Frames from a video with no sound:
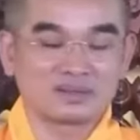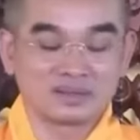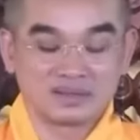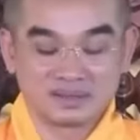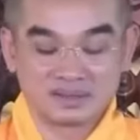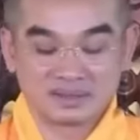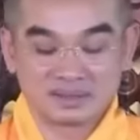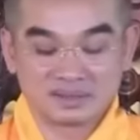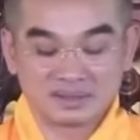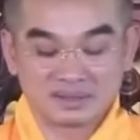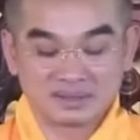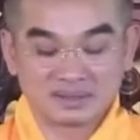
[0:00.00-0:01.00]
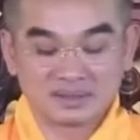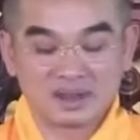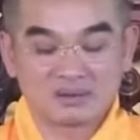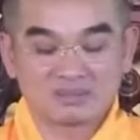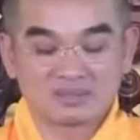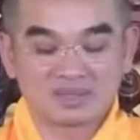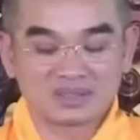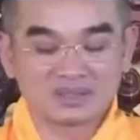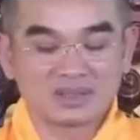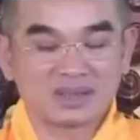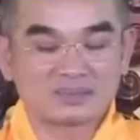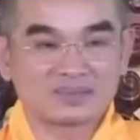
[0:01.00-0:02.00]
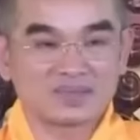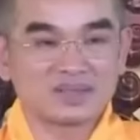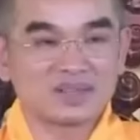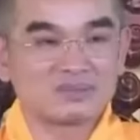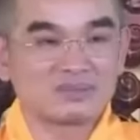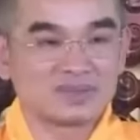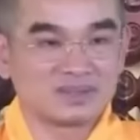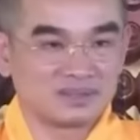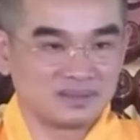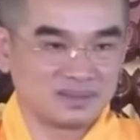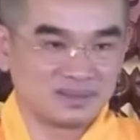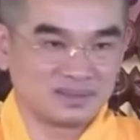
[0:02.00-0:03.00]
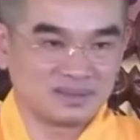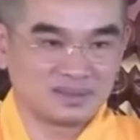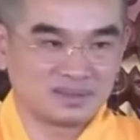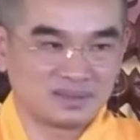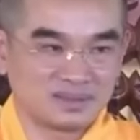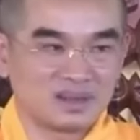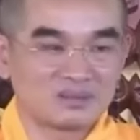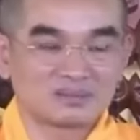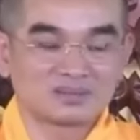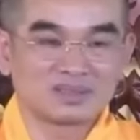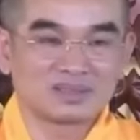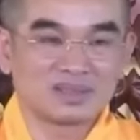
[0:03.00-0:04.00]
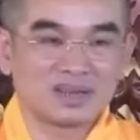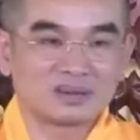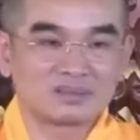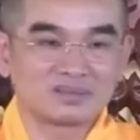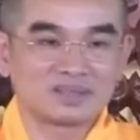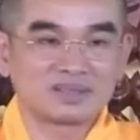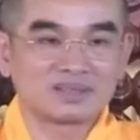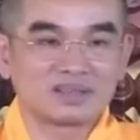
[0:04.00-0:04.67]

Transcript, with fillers: đồng sự làm tới dâm nữ, đồng sự làm tới kẻ trộm cắp.